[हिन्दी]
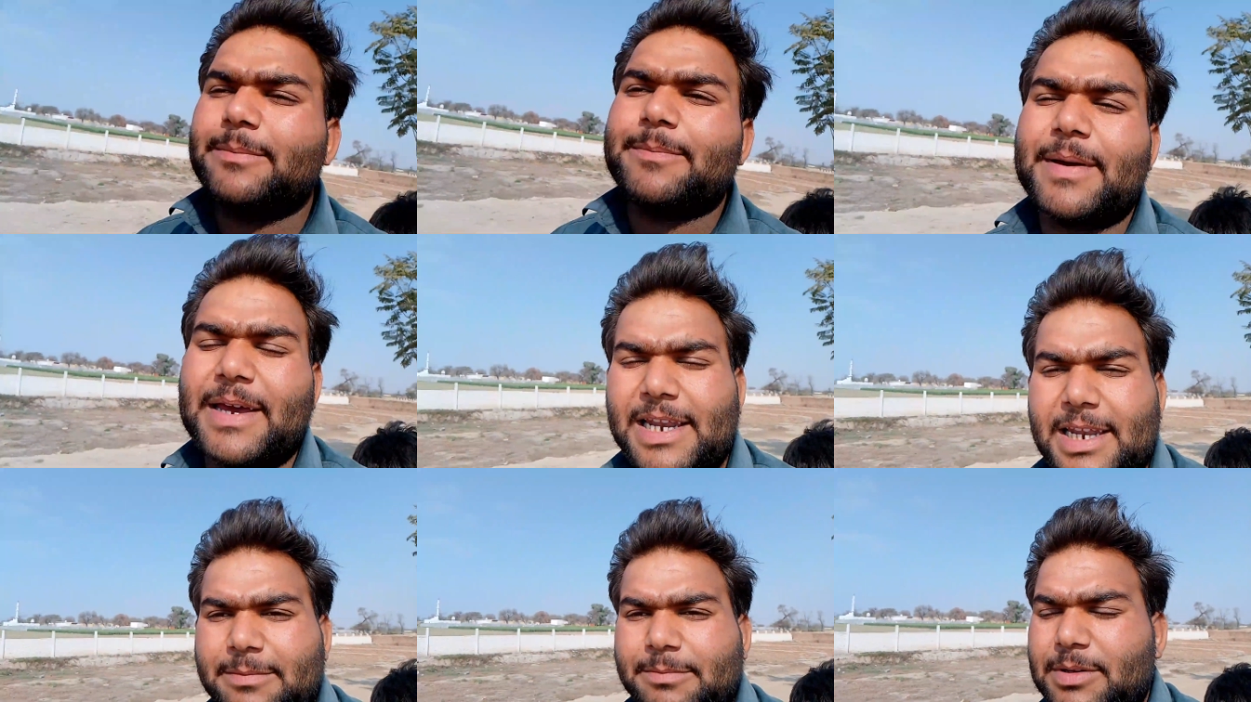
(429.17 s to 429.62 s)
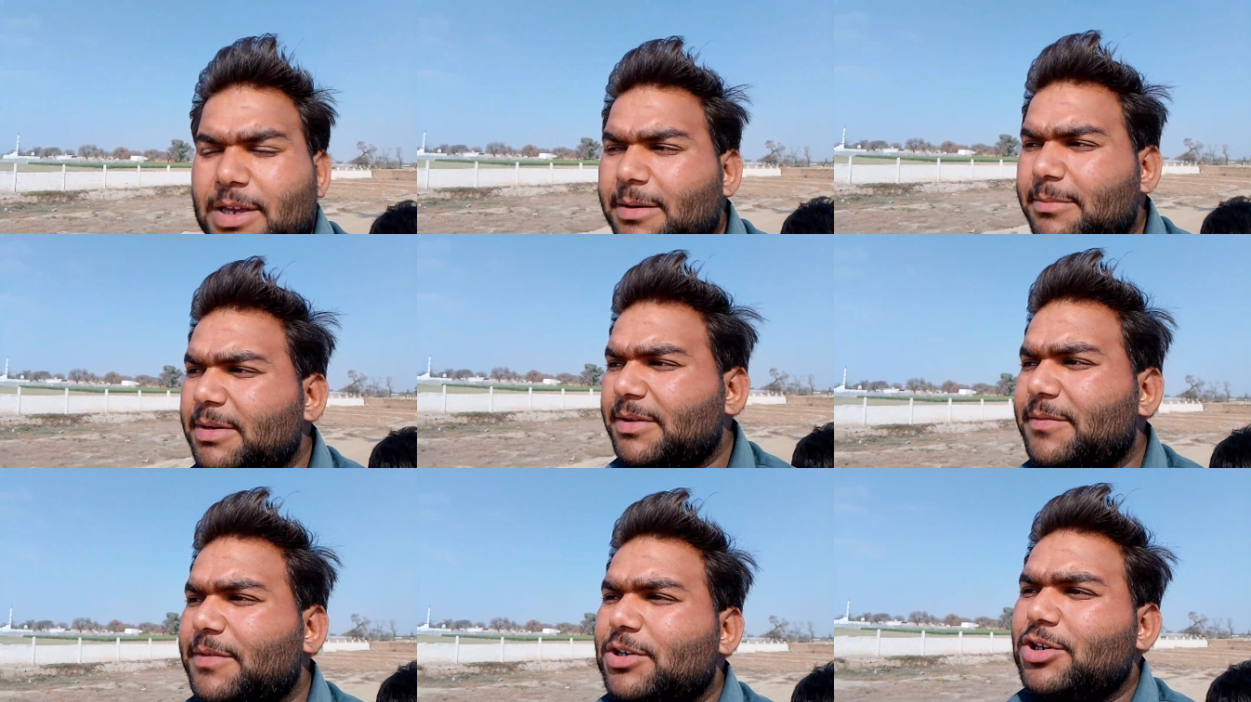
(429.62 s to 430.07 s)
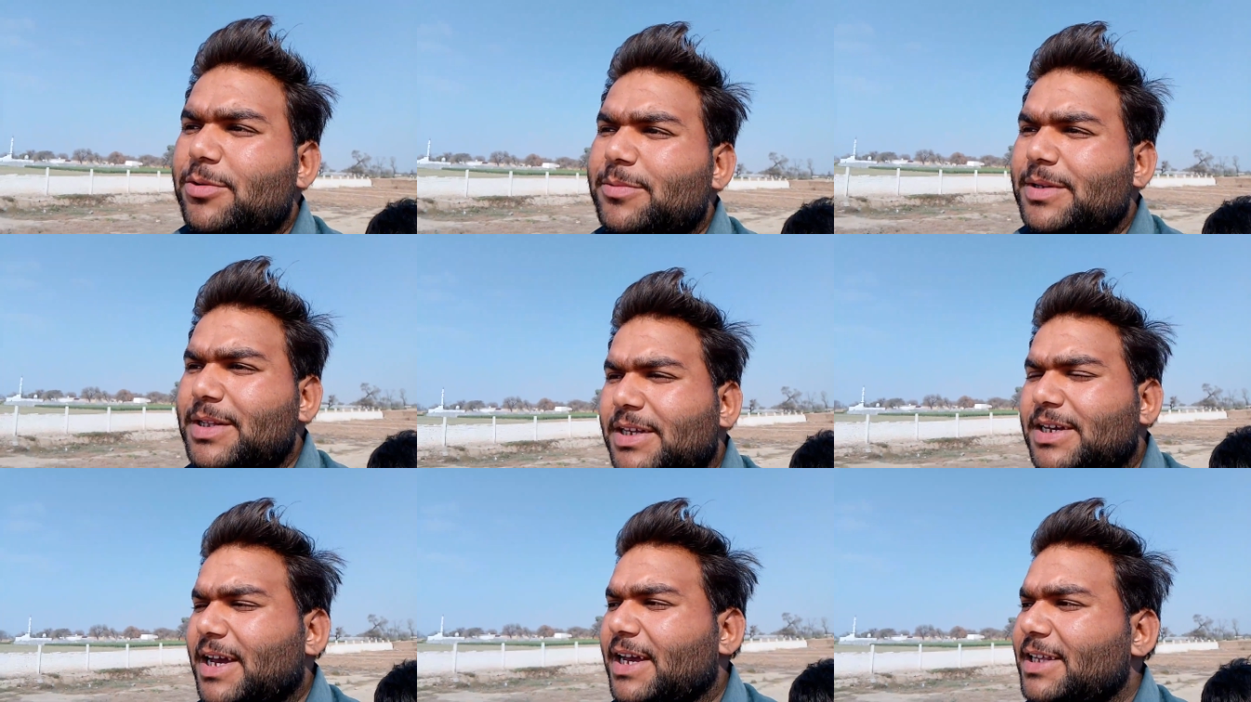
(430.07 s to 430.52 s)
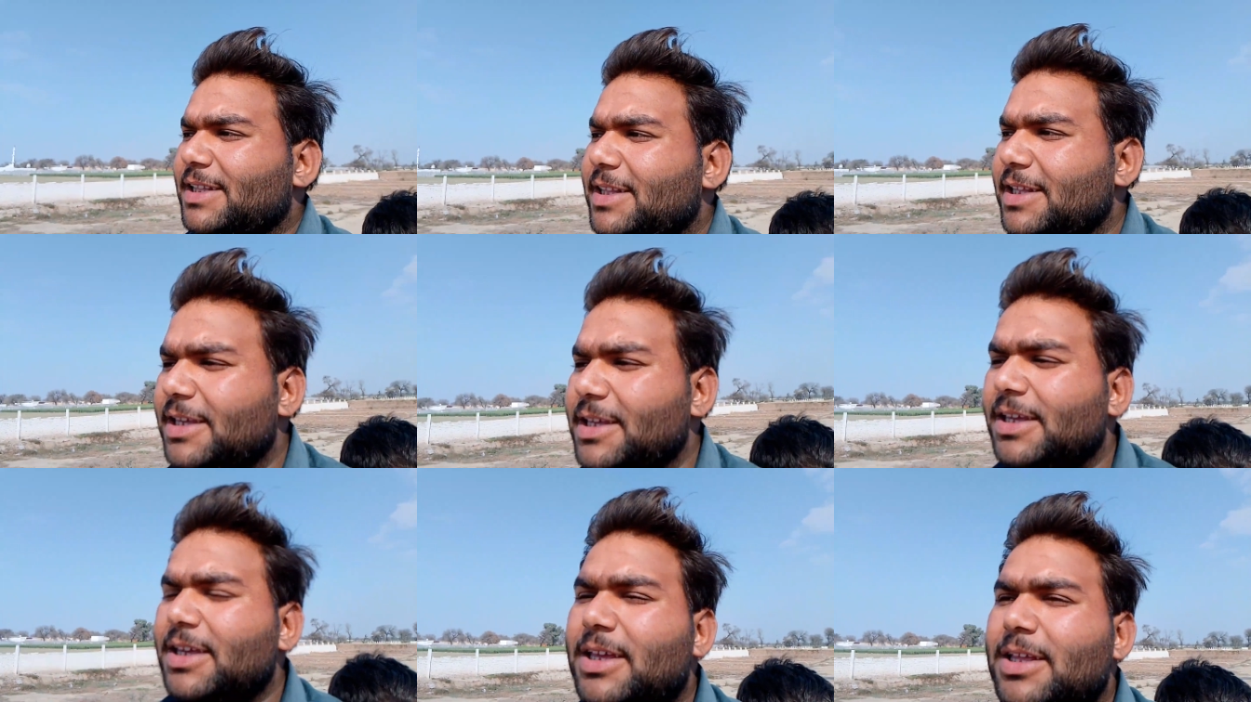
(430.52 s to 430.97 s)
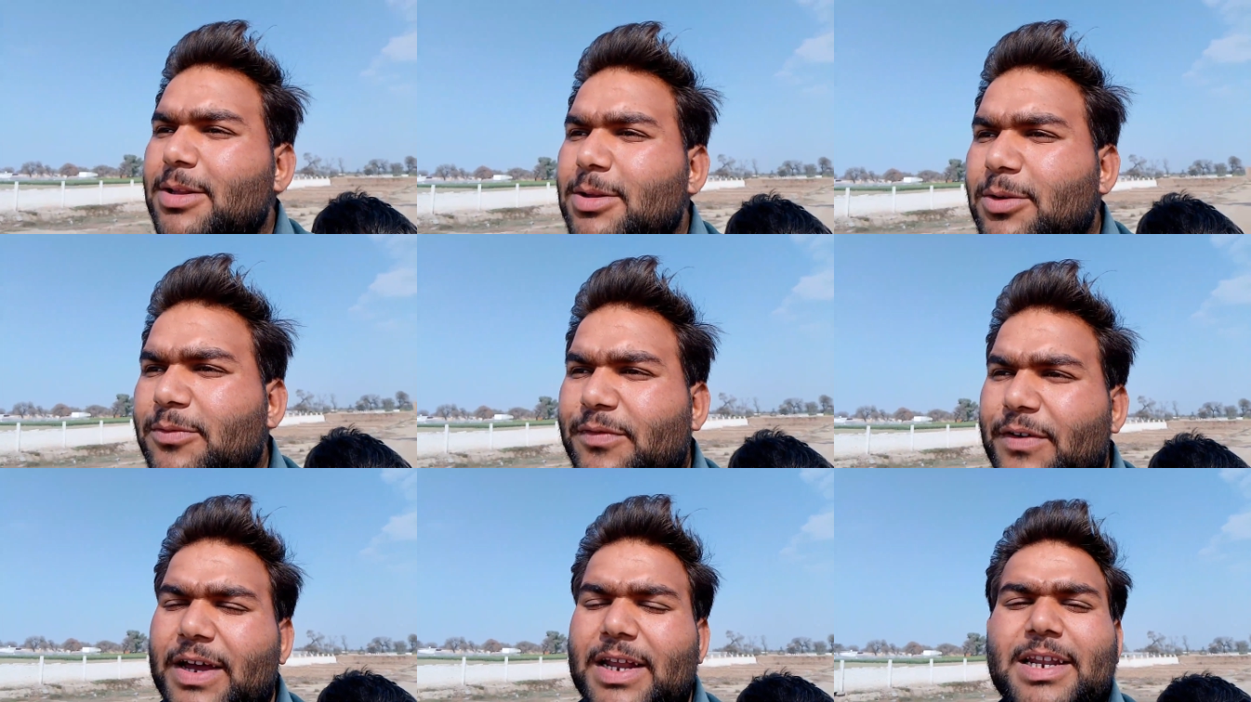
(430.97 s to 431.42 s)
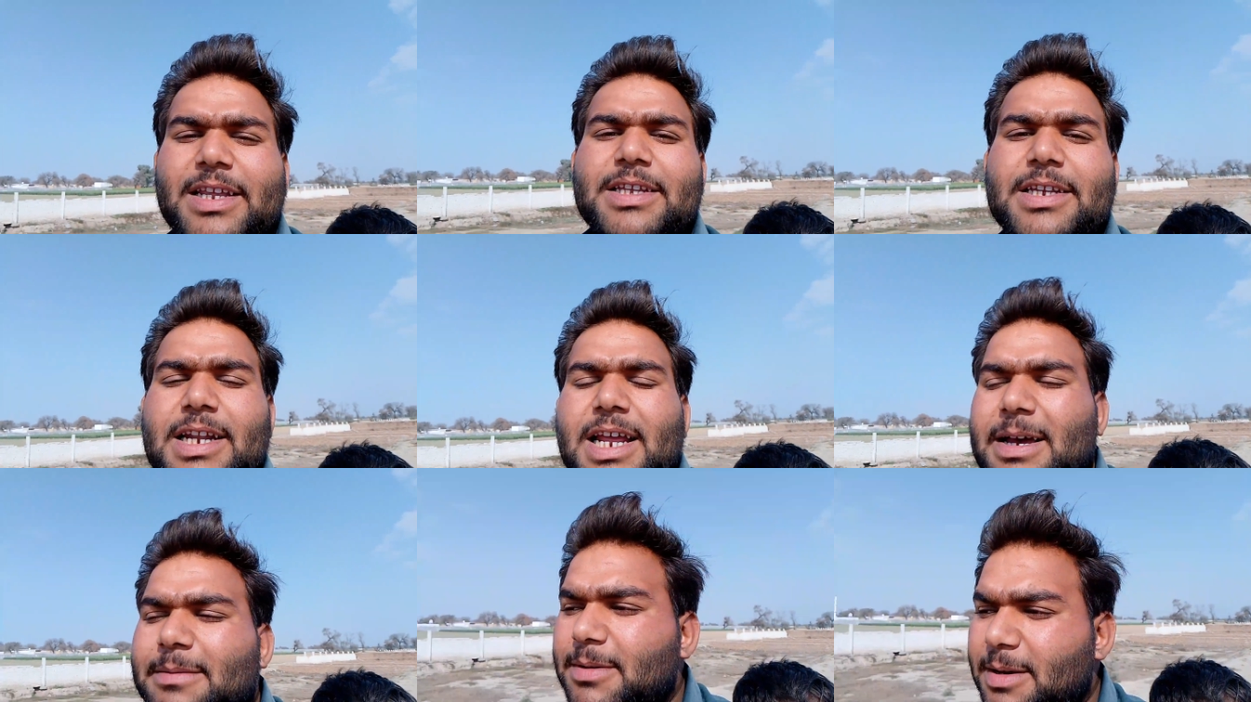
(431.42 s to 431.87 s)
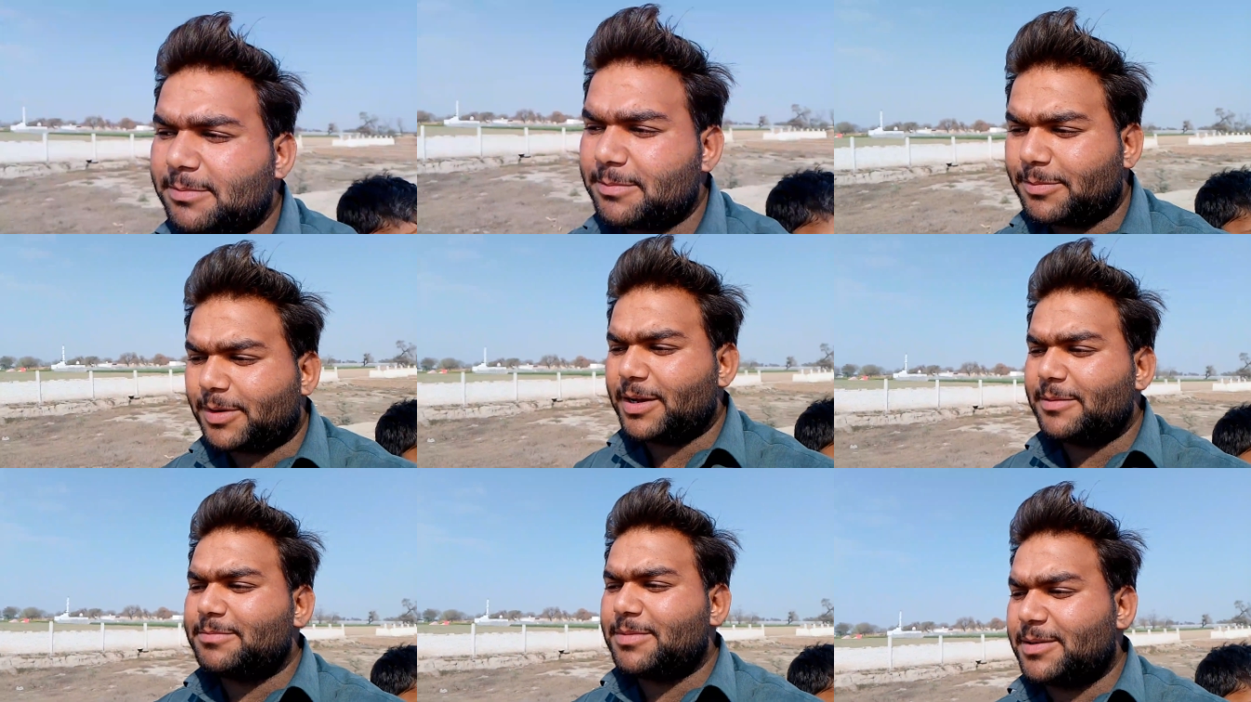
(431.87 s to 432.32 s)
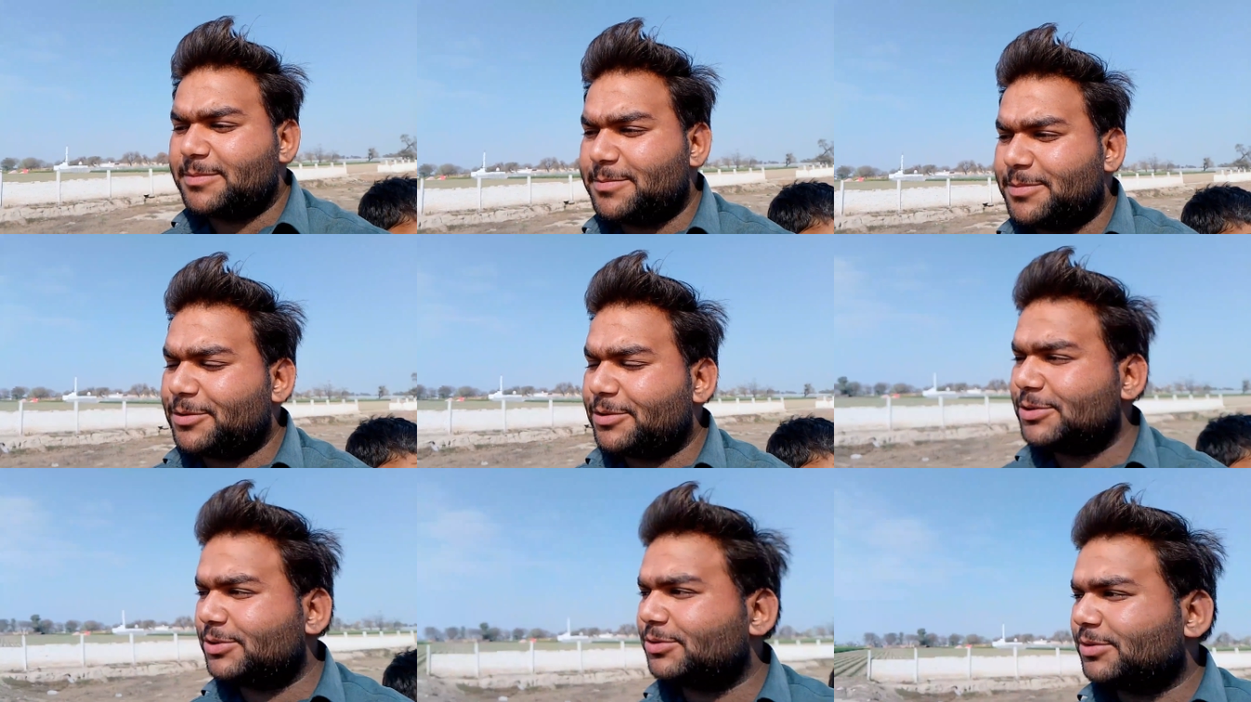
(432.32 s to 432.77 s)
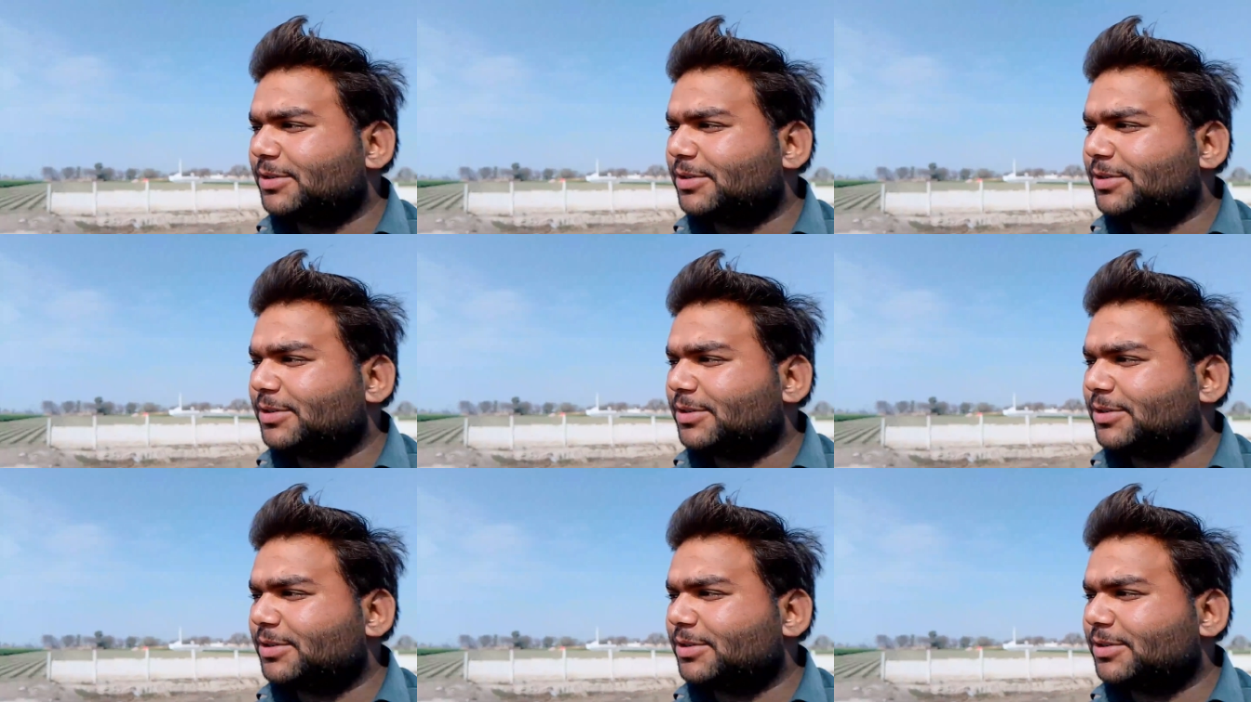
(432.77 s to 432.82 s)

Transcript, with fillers: जगह पहले भी हमने वीडियो में दिखाई थी तो फाइनली जनाब हम पाप हम